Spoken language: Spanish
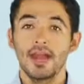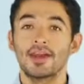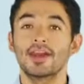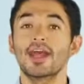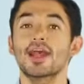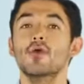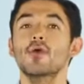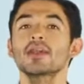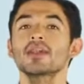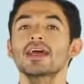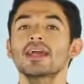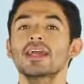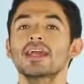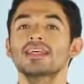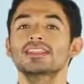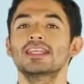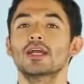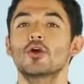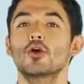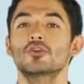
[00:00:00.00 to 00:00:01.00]
Recuerda
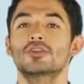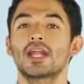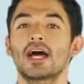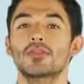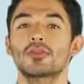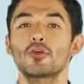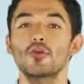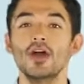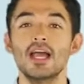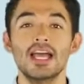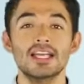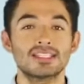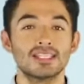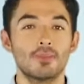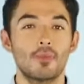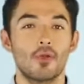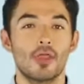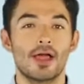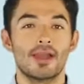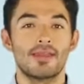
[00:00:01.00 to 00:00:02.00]
que este contrato es
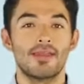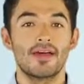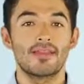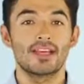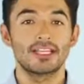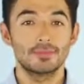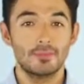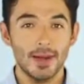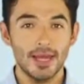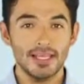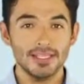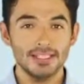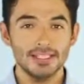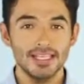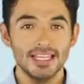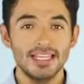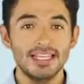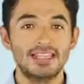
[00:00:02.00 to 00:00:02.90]
de modalidad express